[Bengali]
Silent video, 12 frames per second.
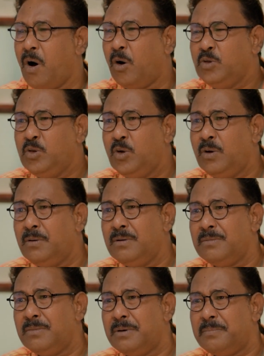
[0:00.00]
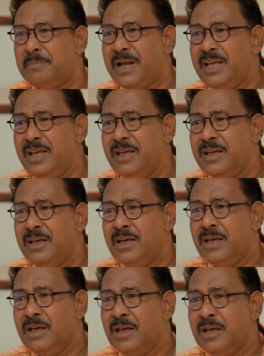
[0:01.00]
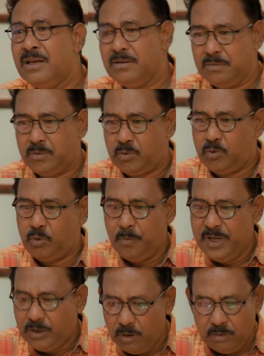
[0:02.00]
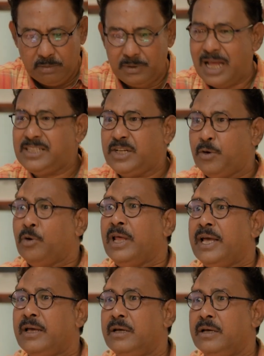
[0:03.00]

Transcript: অন্ধ মানে তুমি তো রাজি হলে